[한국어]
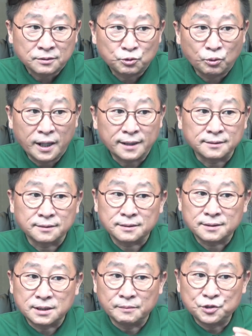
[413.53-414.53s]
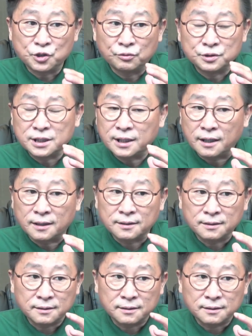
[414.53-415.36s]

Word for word: 또한 김정은이가